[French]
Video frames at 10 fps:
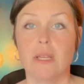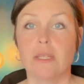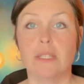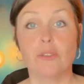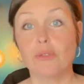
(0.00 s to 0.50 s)

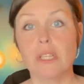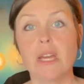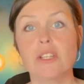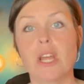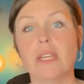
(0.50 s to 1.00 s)
Cet
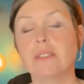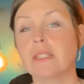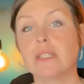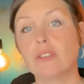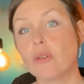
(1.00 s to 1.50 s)
usage a
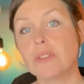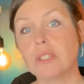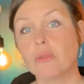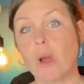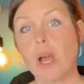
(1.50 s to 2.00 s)
été
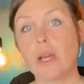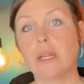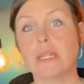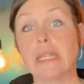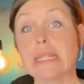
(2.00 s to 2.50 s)

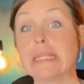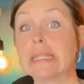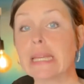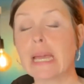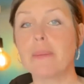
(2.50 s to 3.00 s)
transitoire et
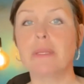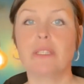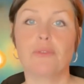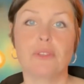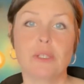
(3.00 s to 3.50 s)
très
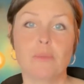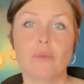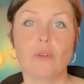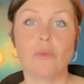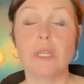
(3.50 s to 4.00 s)
bénéfique
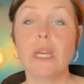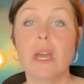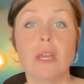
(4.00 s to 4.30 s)
pour lui